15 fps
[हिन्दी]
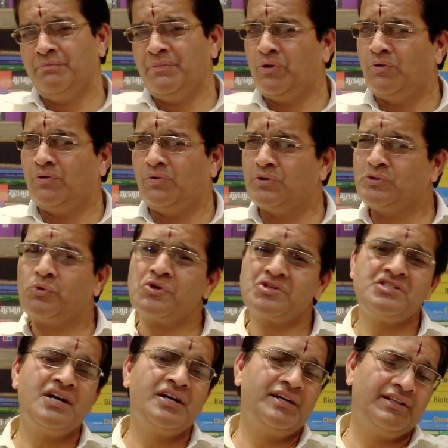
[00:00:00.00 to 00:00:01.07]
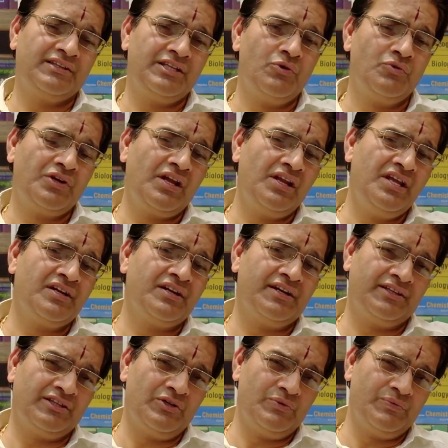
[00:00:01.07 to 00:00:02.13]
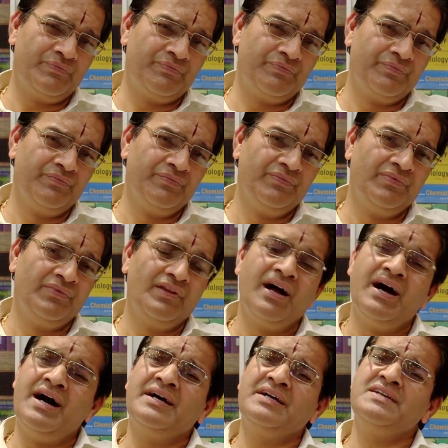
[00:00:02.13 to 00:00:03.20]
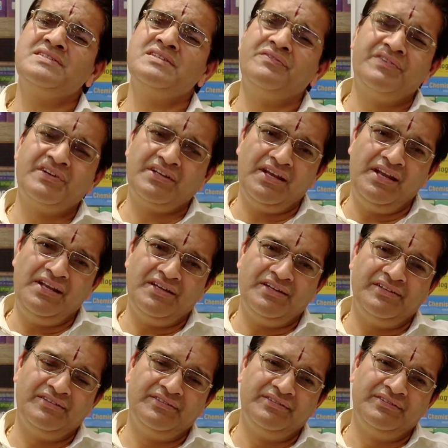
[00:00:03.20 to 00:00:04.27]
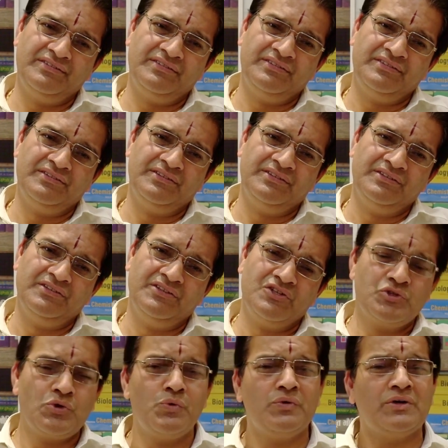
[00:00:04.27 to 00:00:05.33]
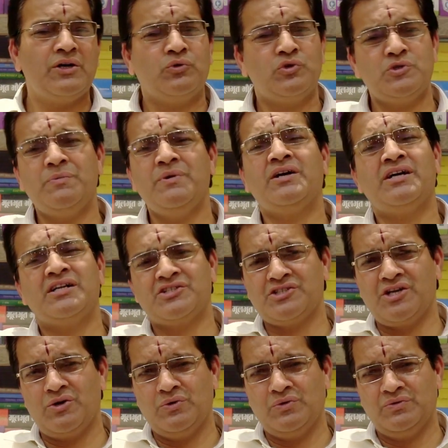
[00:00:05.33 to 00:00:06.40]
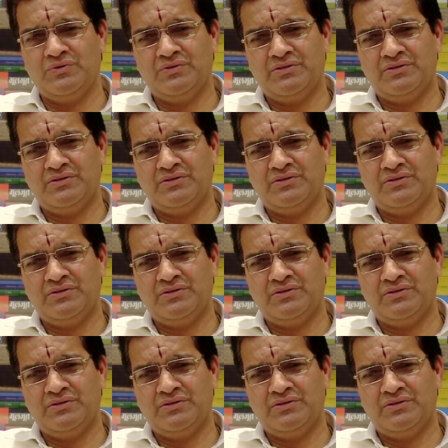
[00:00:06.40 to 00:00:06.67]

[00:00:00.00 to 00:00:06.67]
मैं उद्घोषणा करता हूं डिक्लेयर करता हूँ आगे सफ़र के लिए सोनू का कुछ भी खर्चा हो